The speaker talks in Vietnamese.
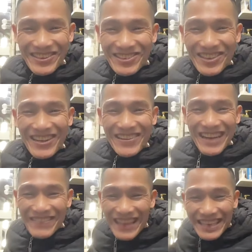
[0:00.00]
rồi anh đứng chuẩn
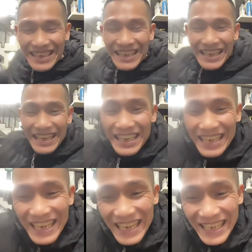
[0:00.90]
luôn em nhỉ
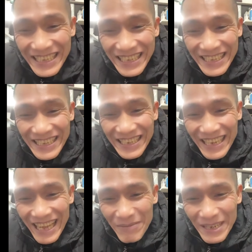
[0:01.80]
từ
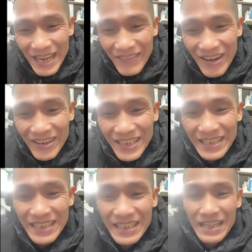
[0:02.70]
từ người em người em nào
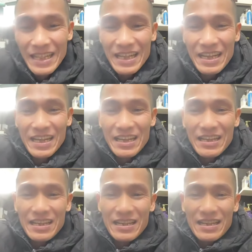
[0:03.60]
đấy
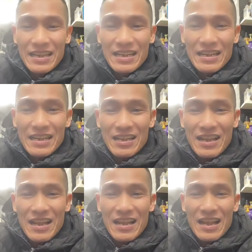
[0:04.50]
à,
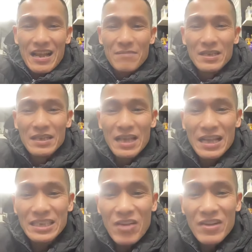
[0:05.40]
à, mình
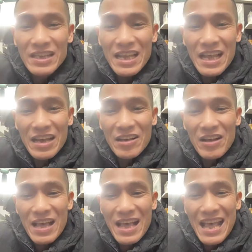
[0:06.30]
à, chào đức
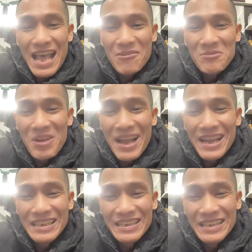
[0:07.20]
nhá ha ha đúng rồi
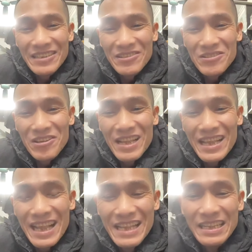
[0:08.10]
anh đúng rồi
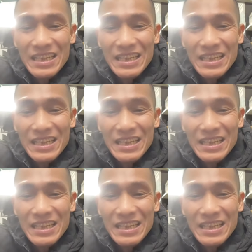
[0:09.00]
